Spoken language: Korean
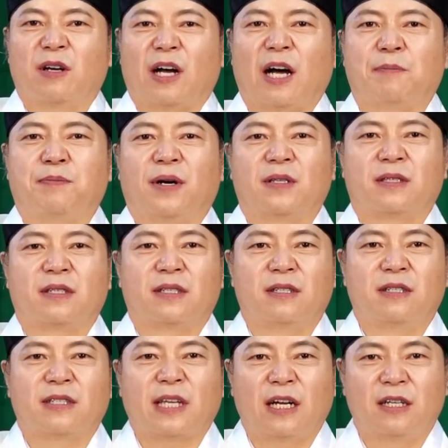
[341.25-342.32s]

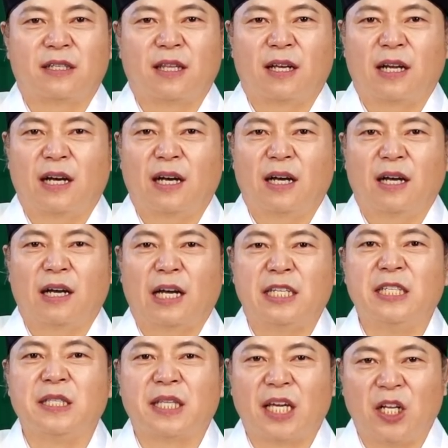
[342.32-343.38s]
아파트를 살 때나
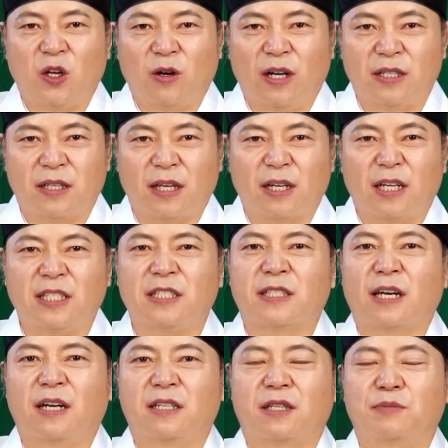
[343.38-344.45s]
인테리어 할 때나
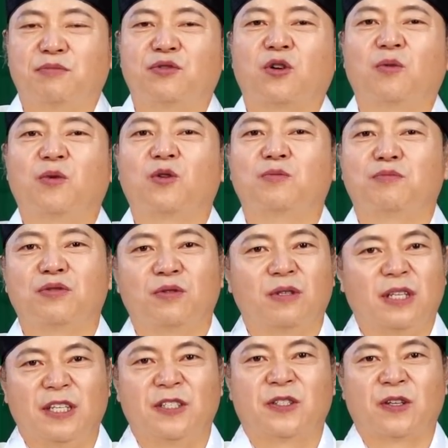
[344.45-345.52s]
이사할 때 물어보는
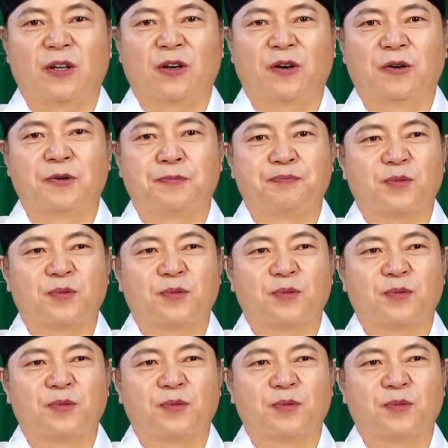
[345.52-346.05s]
분들이 있어요.